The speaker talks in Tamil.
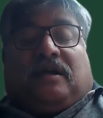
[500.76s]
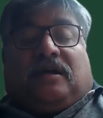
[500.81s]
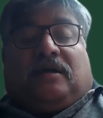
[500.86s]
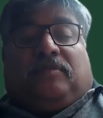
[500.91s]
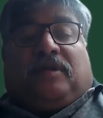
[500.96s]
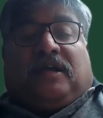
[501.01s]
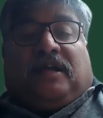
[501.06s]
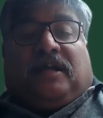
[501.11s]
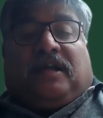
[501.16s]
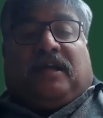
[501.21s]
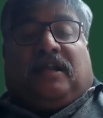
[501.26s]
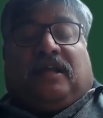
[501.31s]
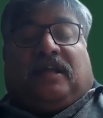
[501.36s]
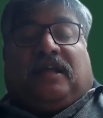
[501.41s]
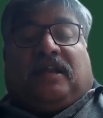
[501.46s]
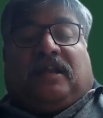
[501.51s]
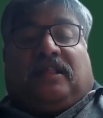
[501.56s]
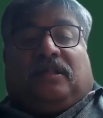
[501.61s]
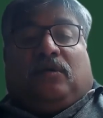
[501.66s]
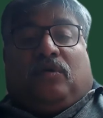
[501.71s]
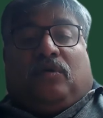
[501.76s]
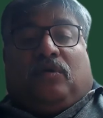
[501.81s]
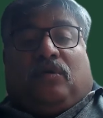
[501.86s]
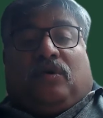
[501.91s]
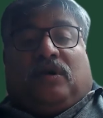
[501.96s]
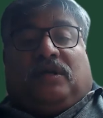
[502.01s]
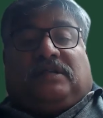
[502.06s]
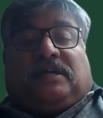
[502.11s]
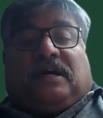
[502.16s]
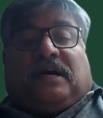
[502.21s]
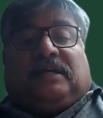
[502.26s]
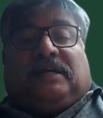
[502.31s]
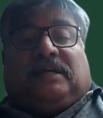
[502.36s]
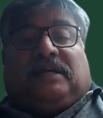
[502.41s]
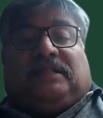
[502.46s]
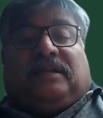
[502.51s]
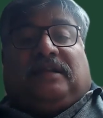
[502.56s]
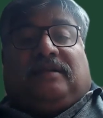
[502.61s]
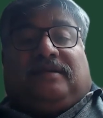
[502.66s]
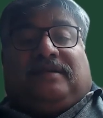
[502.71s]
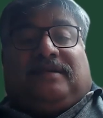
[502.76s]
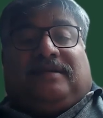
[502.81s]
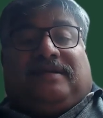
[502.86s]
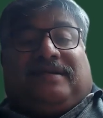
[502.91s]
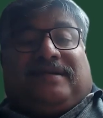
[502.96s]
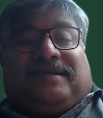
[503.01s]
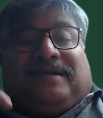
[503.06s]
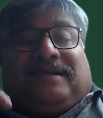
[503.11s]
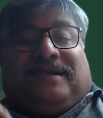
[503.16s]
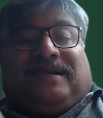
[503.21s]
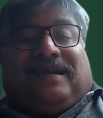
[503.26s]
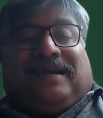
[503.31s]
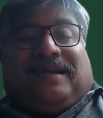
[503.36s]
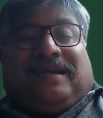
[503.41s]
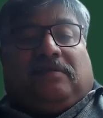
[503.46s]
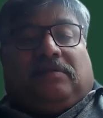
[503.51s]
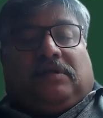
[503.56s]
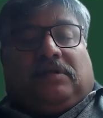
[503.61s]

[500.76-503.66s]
கிரகம் எங்கே இருக்கிறது உங்களுடைய ஜாதகத்திற்கு கிரகங்களை